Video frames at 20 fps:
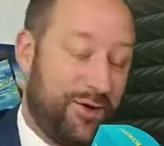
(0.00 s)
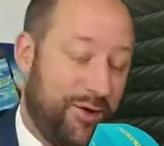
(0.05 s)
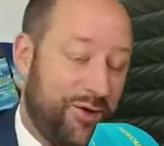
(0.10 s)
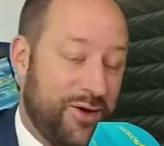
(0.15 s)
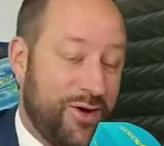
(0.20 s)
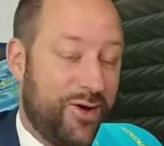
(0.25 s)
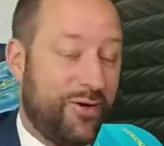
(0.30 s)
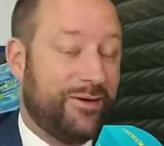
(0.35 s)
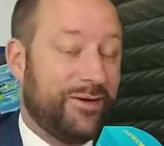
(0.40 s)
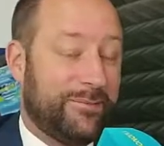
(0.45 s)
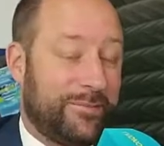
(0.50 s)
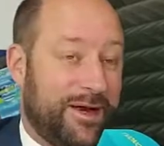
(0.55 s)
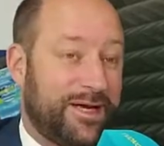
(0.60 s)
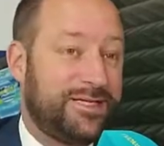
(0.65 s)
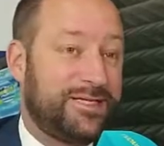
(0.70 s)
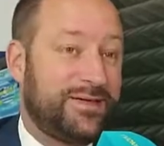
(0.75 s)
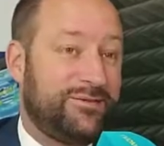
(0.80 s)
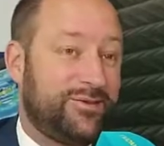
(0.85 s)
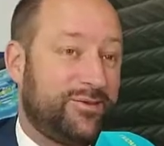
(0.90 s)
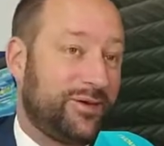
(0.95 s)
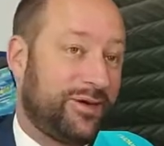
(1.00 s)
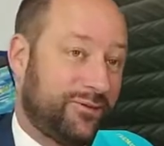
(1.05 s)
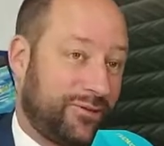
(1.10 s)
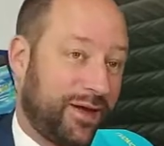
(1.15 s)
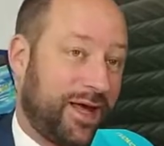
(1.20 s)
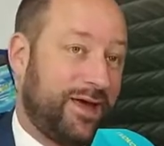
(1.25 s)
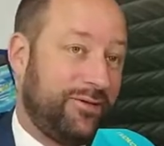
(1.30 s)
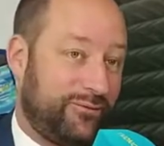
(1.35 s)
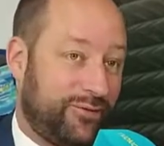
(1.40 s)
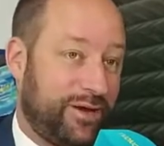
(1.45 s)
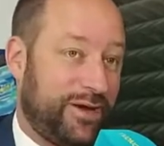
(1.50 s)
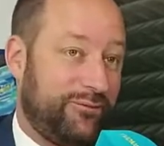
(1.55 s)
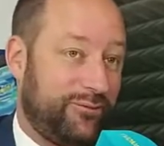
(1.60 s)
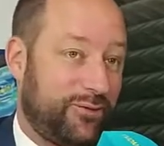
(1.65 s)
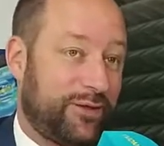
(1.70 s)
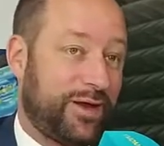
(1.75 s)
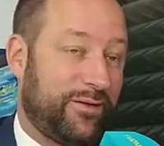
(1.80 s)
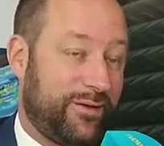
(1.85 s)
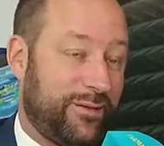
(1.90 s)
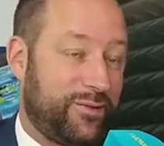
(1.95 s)
on n'a pas, les chiffres, donc il faudrait, il
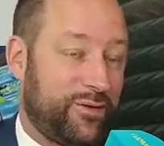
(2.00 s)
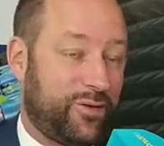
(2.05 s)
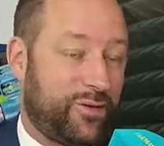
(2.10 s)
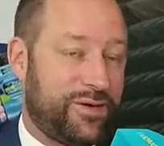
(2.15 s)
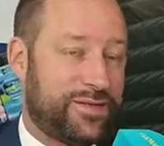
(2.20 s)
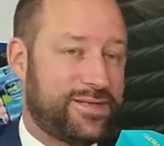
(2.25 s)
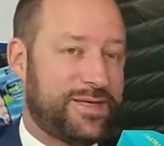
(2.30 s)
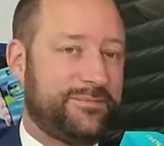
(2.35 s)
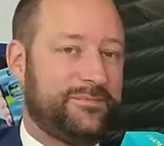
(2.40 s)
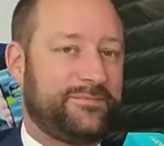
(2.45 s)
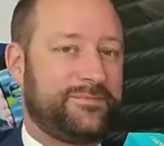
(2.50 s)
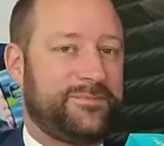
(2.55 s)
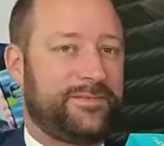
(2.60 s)
faudrait vraiment qu'on les ait.